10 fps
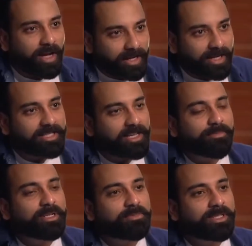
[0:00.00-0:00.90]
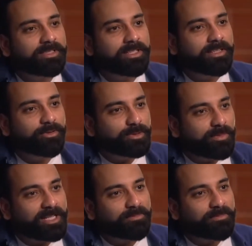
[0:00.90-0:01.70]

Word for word: अगले चार पांच मिनट तक उस मार्च